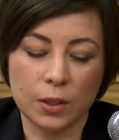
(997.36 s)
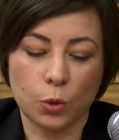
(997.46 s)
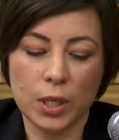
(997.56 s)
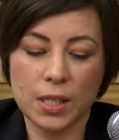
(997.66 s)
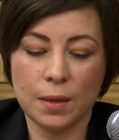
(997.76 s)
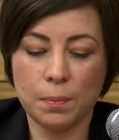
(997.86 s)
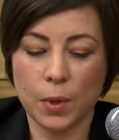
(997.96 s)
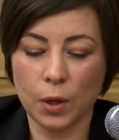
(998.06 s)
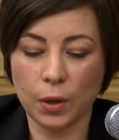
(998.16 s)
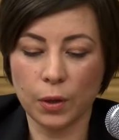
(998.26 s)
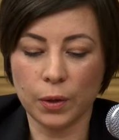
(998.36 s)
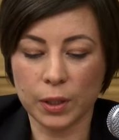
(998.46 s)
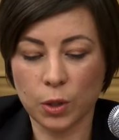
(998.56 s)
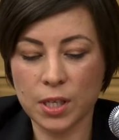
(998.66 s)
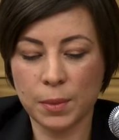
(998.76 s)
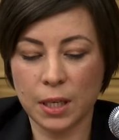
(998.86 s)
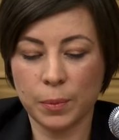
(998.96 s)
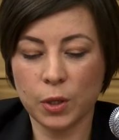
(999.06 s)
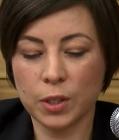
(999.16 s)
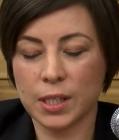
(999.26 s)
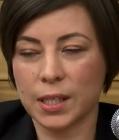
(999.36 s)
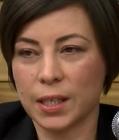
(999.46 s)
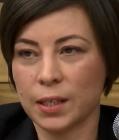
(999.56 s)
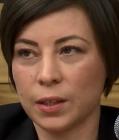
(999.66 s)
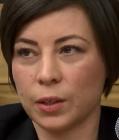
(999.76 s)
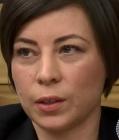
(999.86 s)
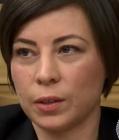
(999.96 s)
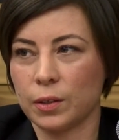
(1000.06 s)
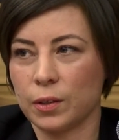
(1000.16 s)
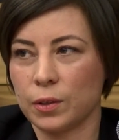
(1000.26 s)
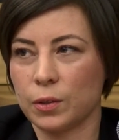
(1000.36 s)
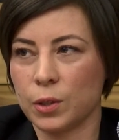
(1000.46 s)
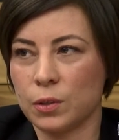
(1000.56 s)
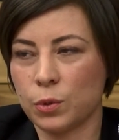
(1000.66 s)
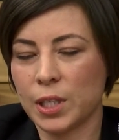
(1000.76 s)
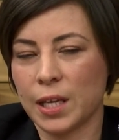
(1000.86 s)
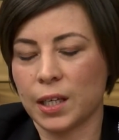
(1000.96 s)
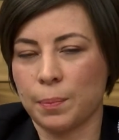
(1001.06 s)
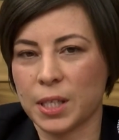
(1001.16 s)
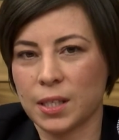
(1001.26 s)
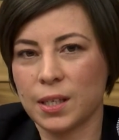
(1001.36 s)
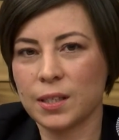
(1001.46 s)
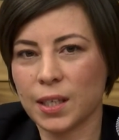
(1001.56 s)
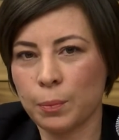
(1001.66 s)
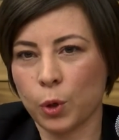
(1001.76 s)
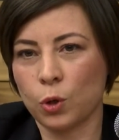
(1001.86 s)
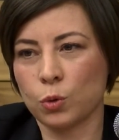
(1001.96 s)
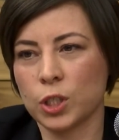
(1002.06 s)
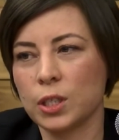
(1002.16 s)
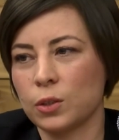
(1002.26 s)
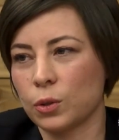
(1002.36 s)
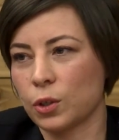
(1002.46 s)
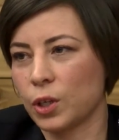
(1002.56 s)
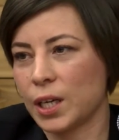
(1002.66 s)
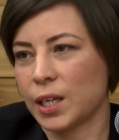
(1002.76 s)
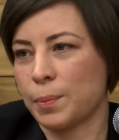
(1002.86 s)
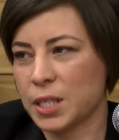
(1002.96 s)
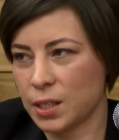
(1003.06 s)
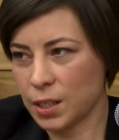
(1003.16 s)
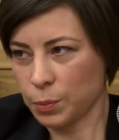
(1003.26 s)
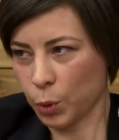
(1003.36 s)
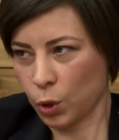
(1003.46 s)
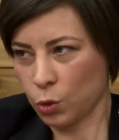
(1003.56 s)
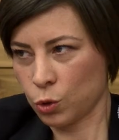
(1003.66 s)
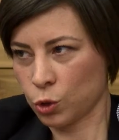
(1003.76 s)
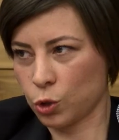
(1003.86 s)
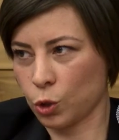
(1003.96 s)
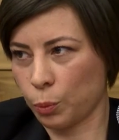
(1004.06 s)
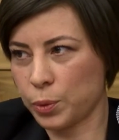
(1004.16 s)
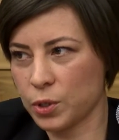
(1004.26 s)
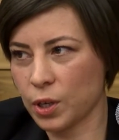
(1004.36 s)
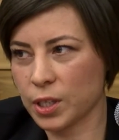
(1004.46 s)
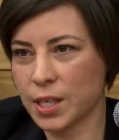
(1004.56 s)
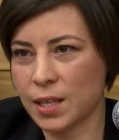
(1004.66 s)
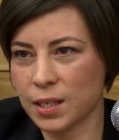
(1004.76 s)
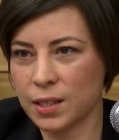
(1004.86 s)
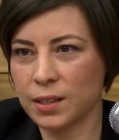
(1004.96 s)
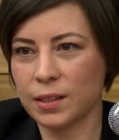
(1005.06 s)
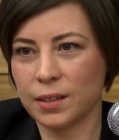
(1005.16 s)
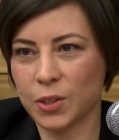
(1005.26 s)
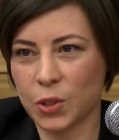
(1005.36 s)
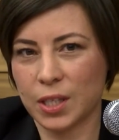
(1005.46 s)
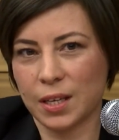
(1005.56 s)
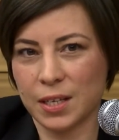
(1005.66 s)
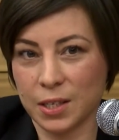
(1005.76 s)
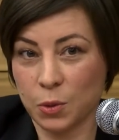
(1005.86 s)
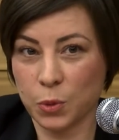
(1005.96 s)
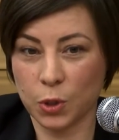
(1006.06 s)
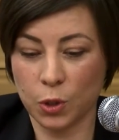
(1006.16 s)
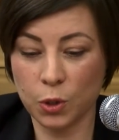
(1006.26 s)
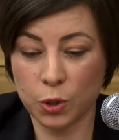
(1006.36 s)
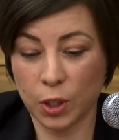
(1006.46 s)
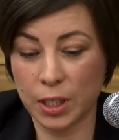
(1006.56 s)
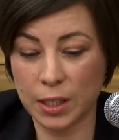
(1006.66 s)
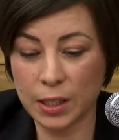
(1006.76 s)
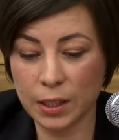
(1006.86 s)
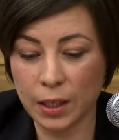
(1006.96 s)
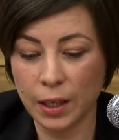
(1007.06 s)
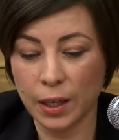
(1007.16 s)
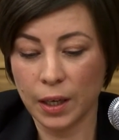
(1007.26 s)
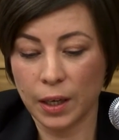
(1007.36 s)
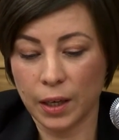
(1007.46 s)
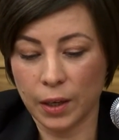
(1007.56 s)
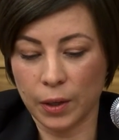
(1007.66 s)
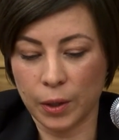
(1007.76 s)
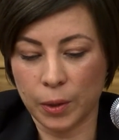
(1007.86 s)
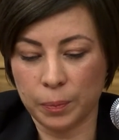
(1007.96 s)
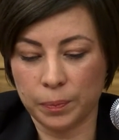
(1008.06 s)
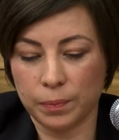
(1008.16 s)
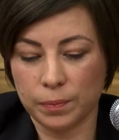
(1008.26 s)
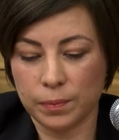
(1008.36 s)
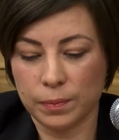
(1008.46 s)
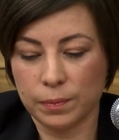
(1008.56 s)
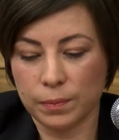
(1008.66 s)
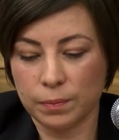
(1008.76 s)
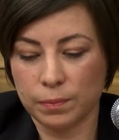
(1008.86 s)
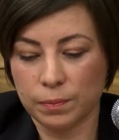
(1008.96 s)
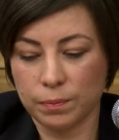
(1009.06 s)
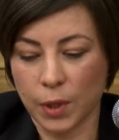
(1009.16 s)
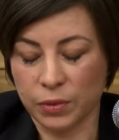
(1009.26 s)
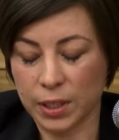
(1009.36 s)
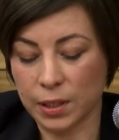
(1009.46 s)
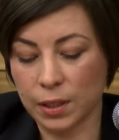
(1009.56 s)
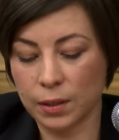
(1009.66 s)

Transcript: troisième, euh, troisième élément, c'est au niveau de l'incapacité très prolongée, donc quand l'incapacité se prolonge sur plusieurs années c'est à une lésion musculo-squelettique, en fait,